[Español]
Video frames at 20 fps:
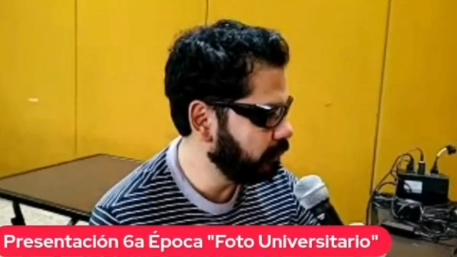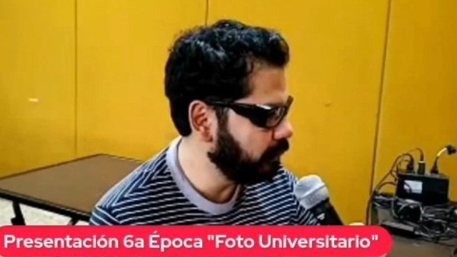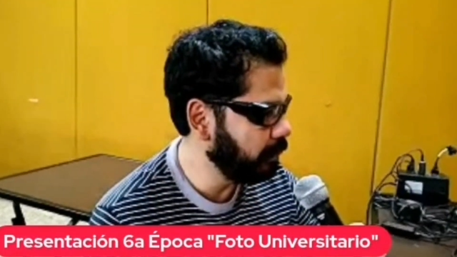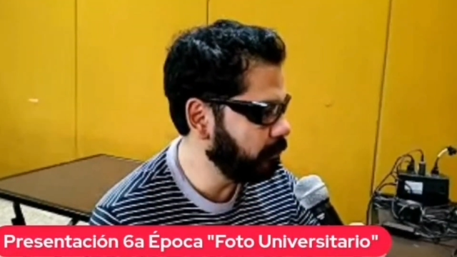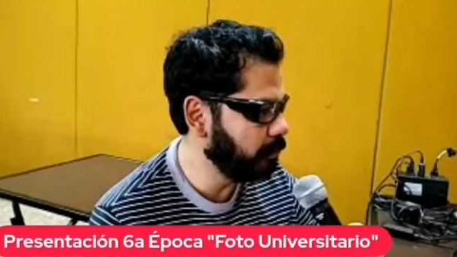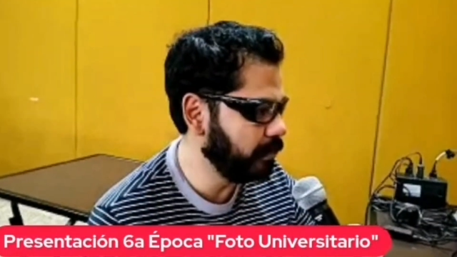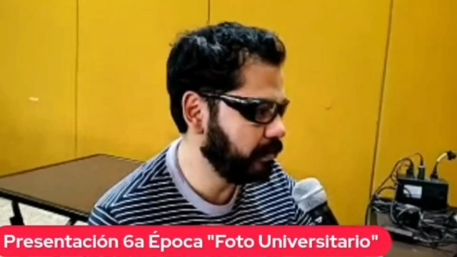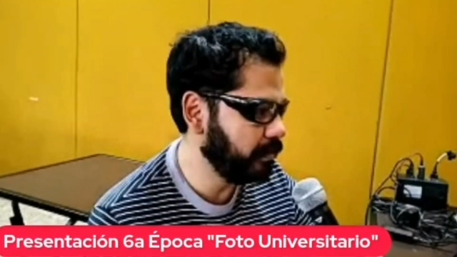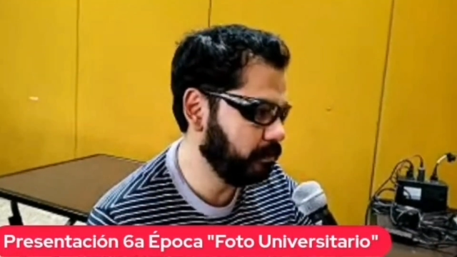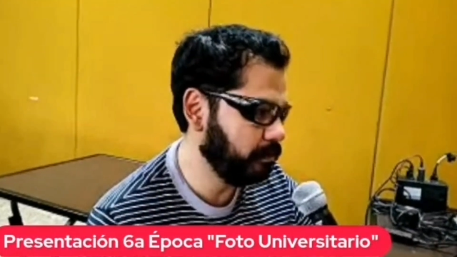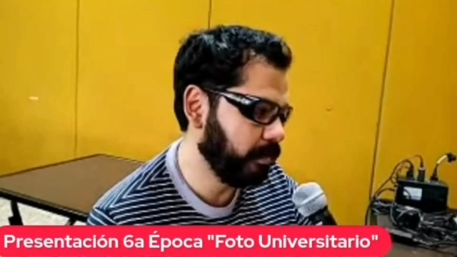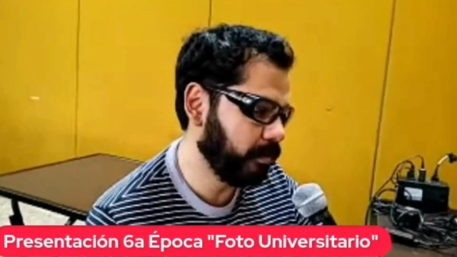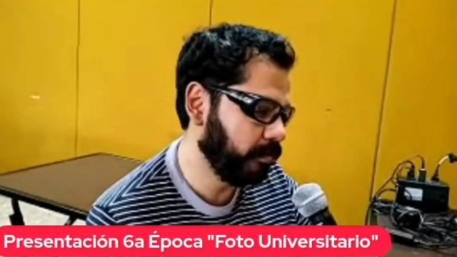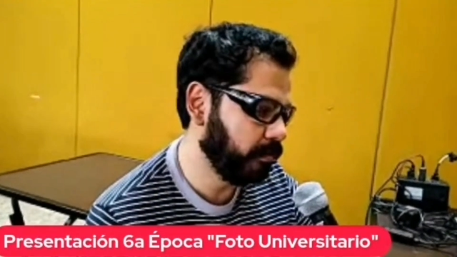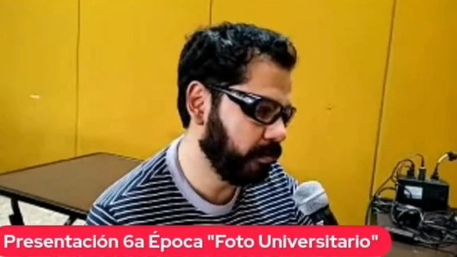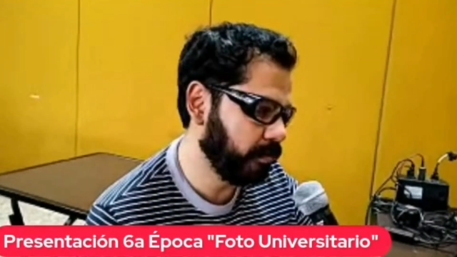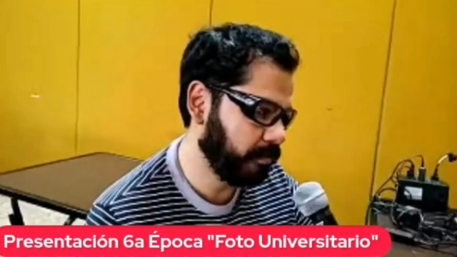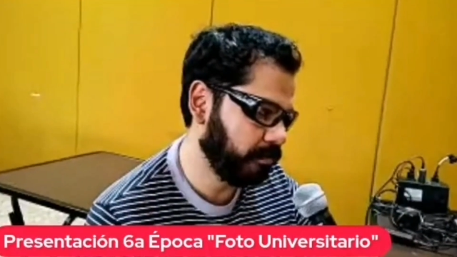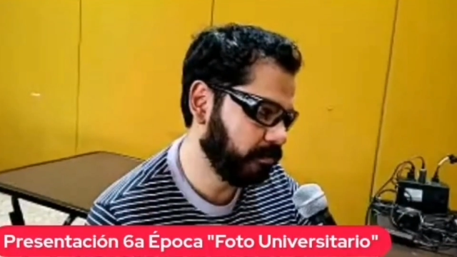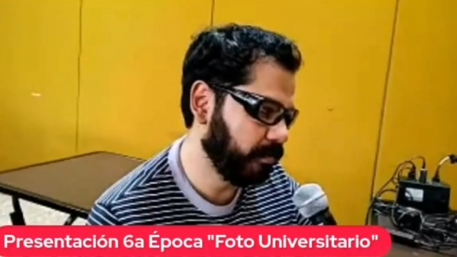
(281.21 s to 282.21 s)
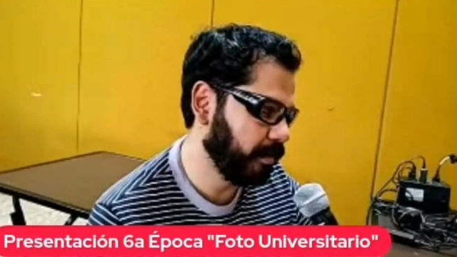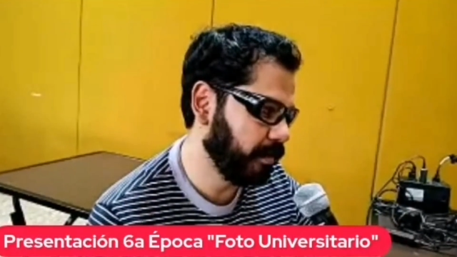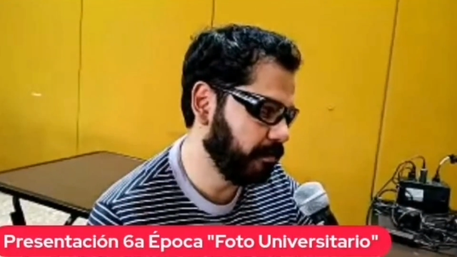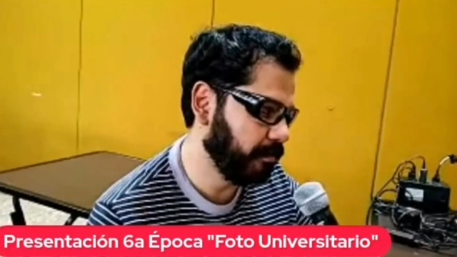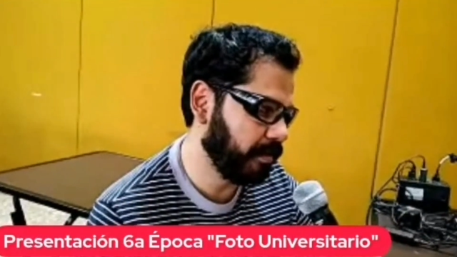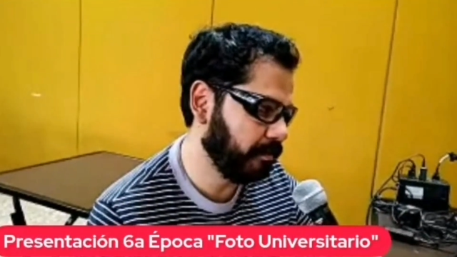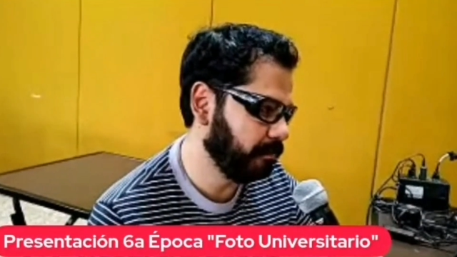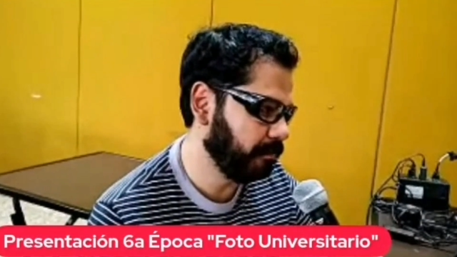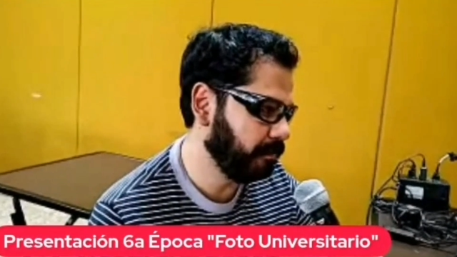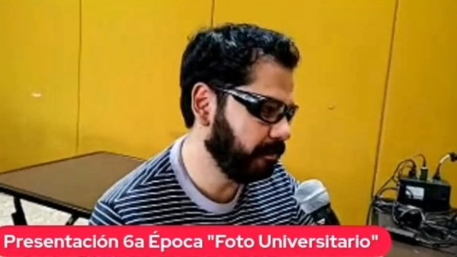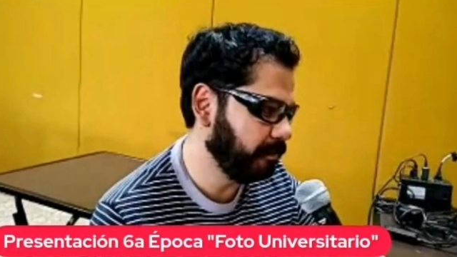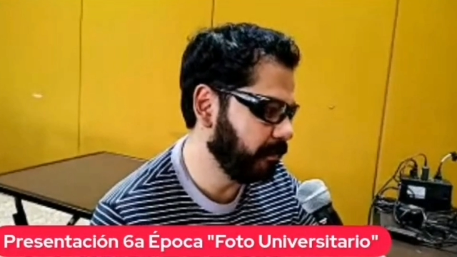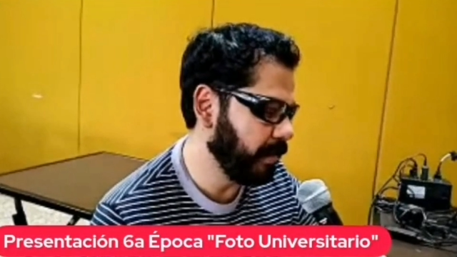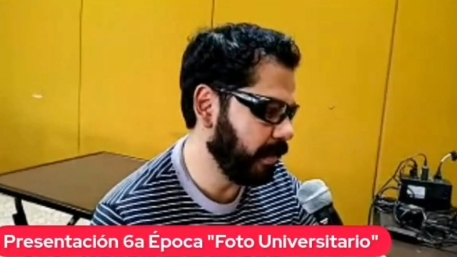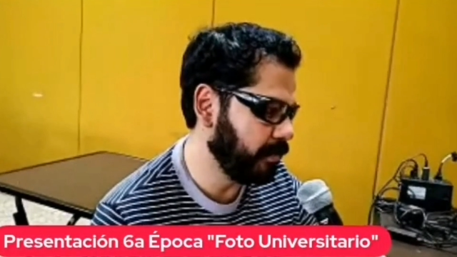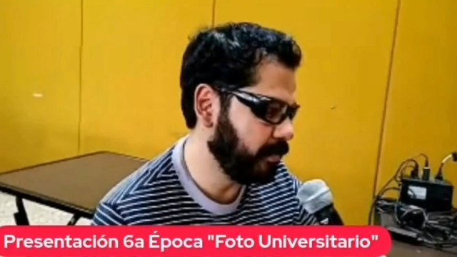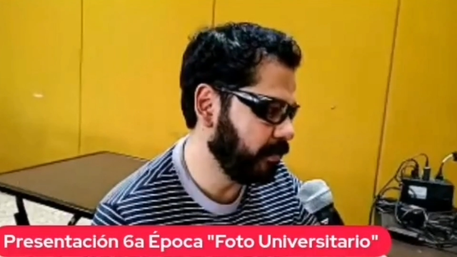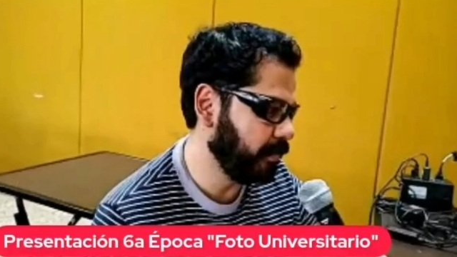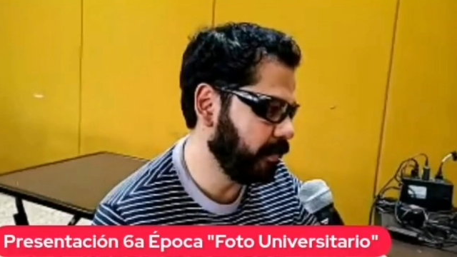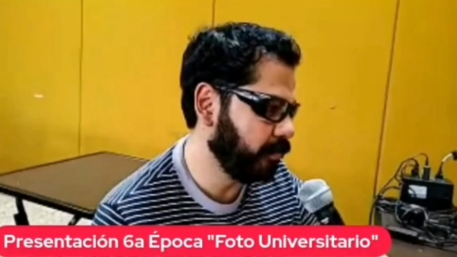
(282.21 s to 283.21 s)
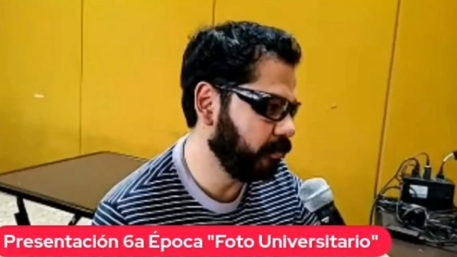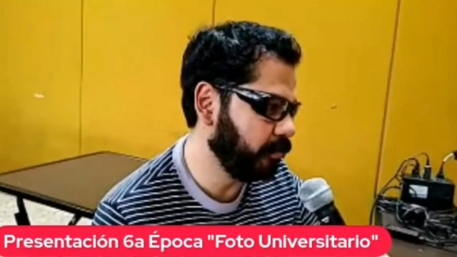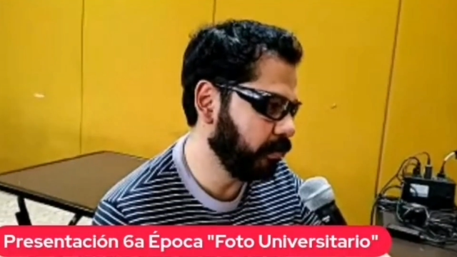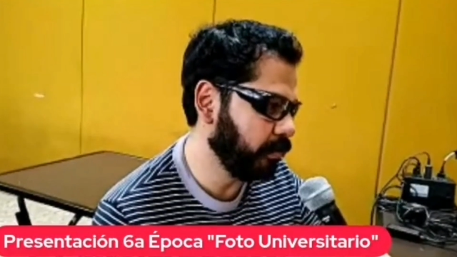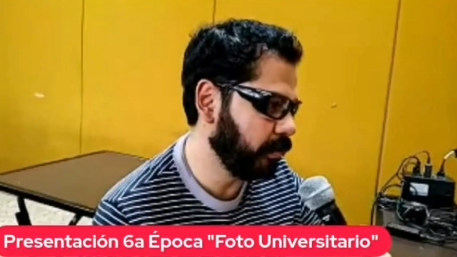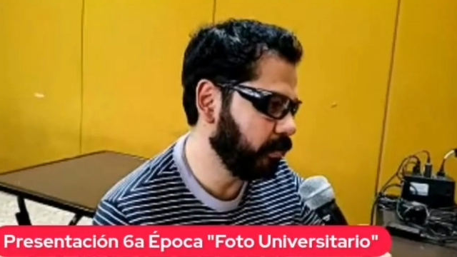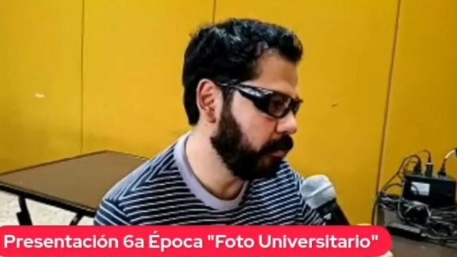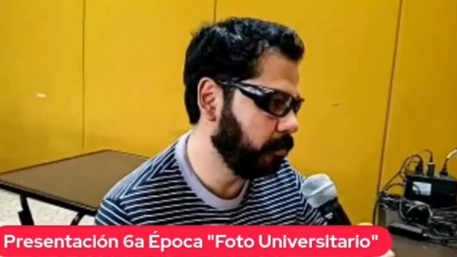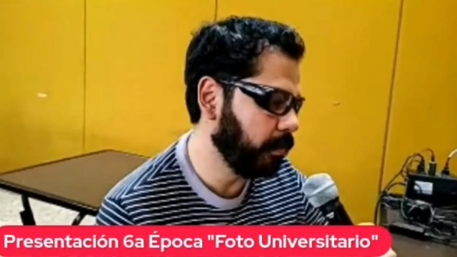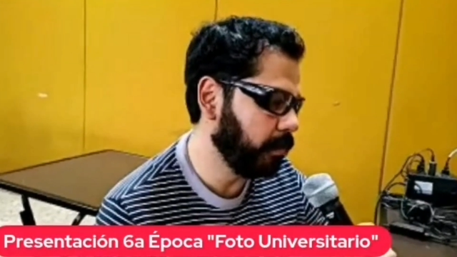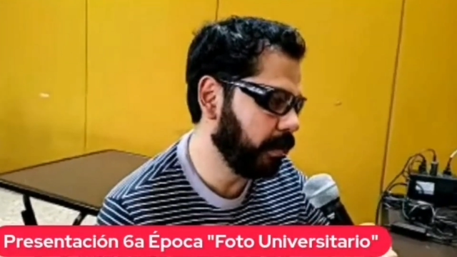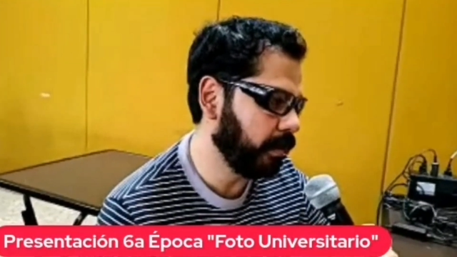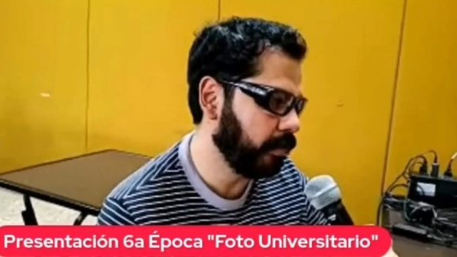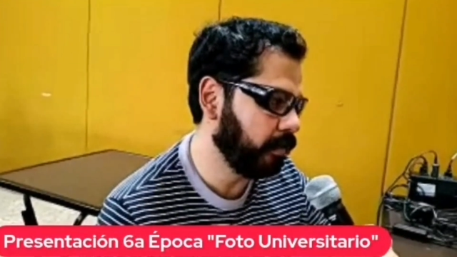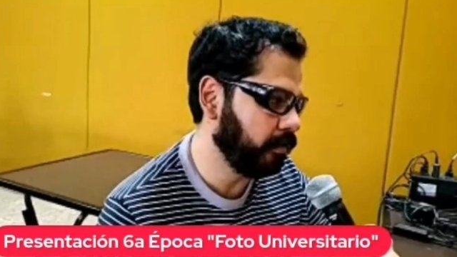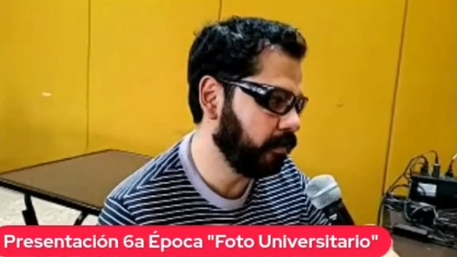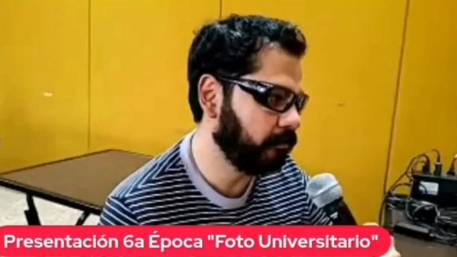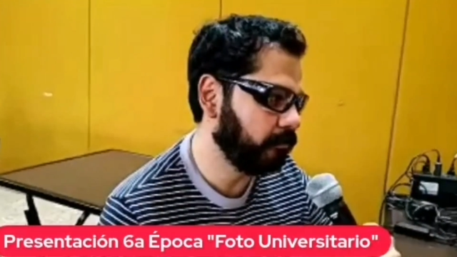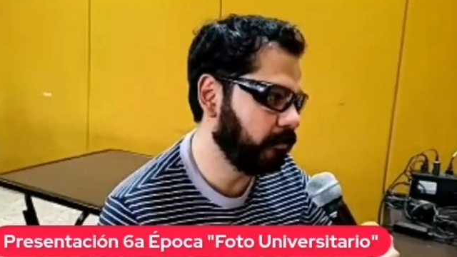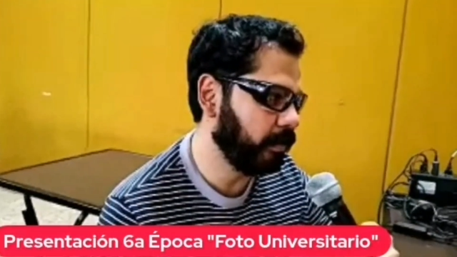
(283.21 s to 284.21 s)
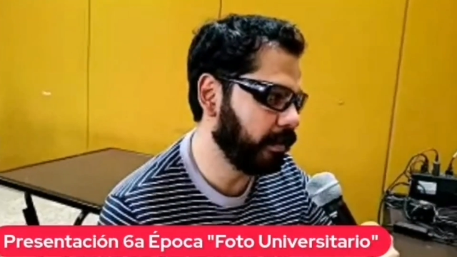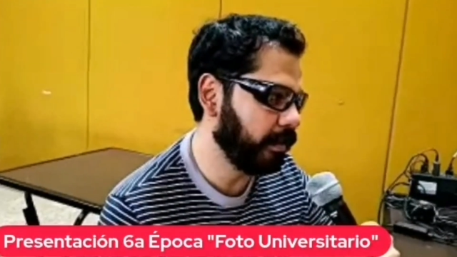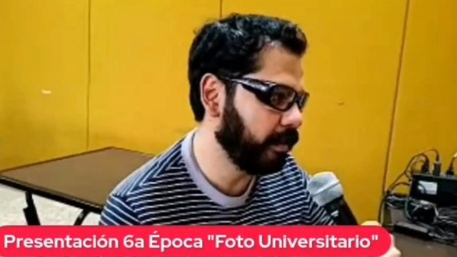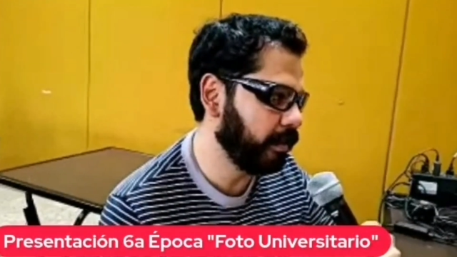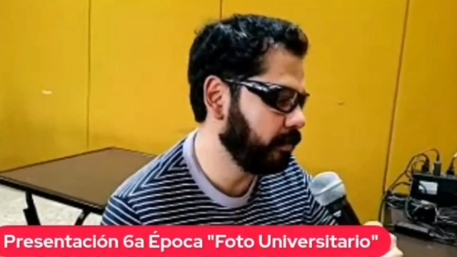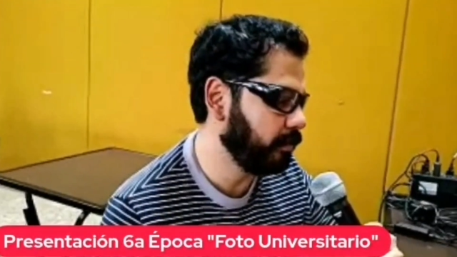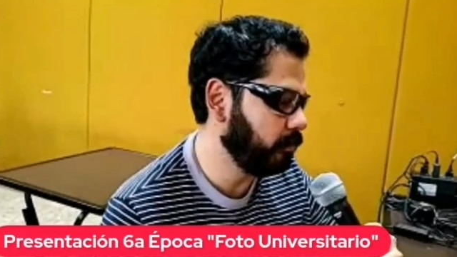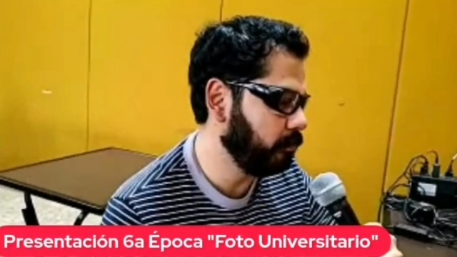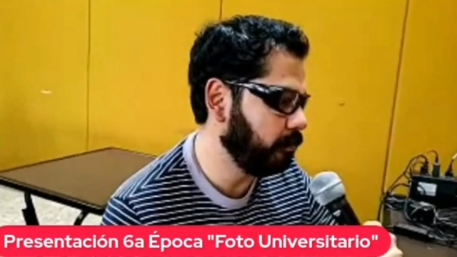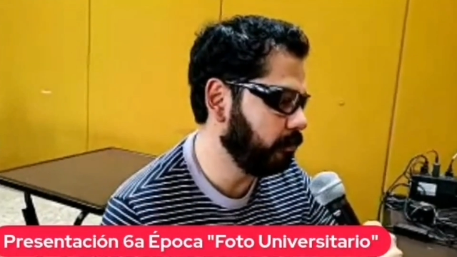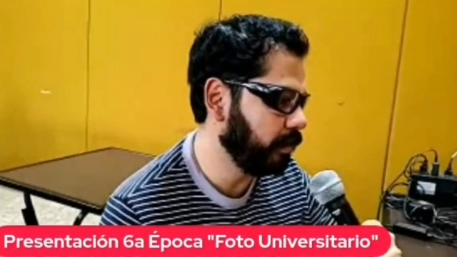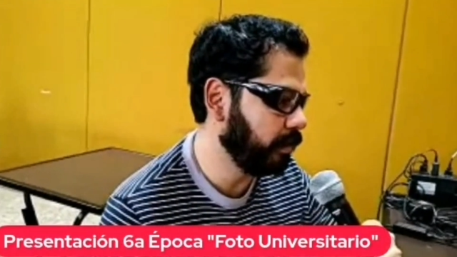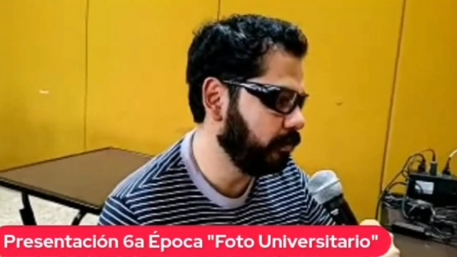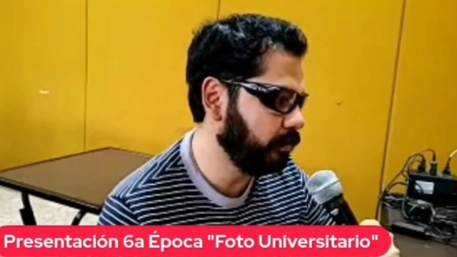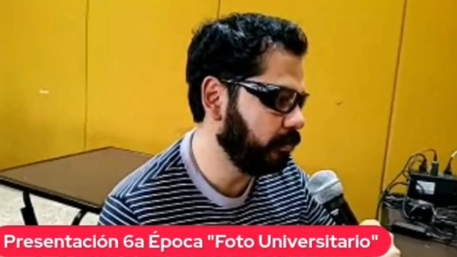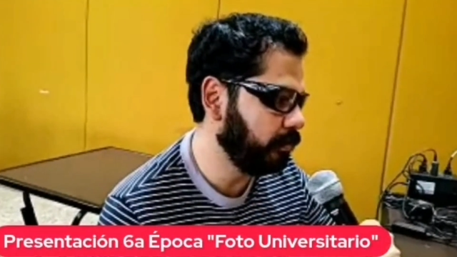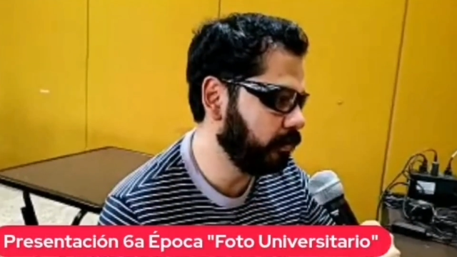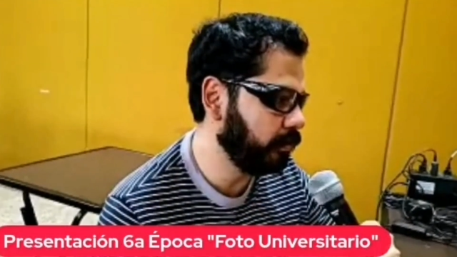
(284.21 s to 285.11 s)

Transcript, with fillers: El principito es un tema así icónico para cualquier ser humano, yo